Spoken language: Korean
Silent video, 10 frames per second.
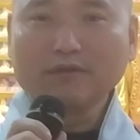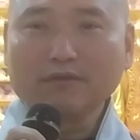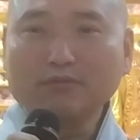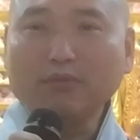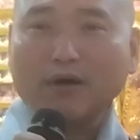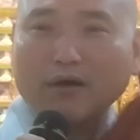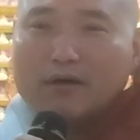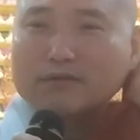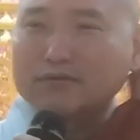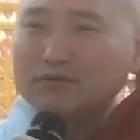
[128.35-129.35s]

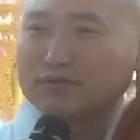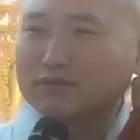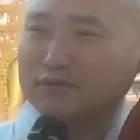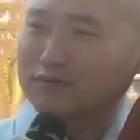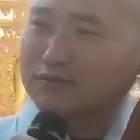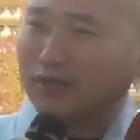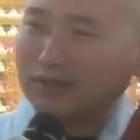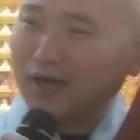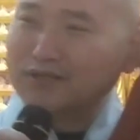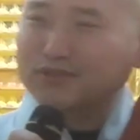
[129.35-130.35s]
그봐 그그
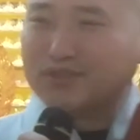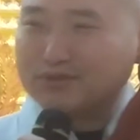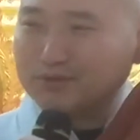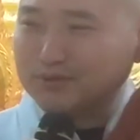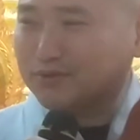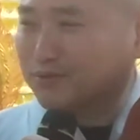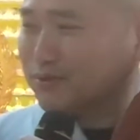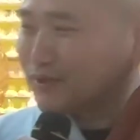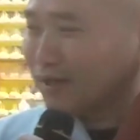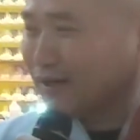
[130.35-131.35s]
낚시에서 그런
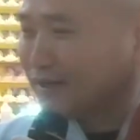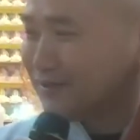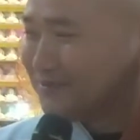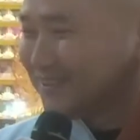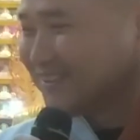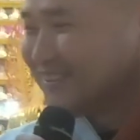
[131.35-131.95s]
거잖아 이러면서